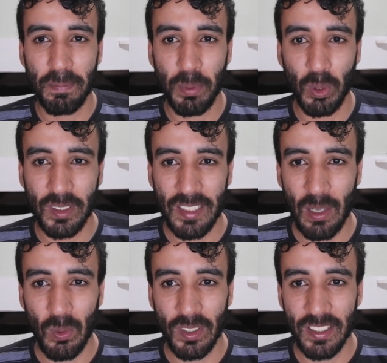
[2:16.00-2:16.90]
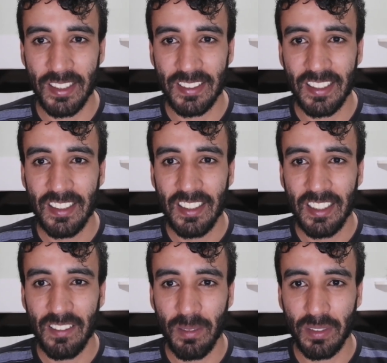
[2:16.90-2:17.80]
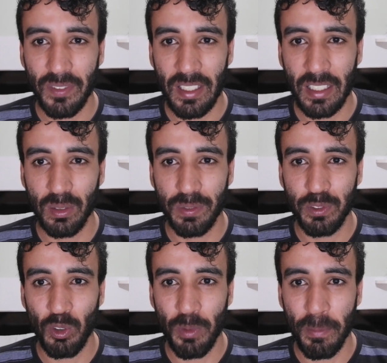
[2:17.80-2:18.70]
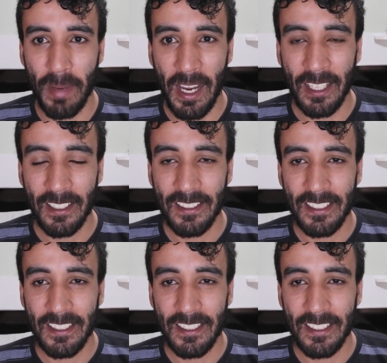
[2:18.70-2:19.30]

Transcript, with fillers: protagoniza. Vamos falar do filme Má.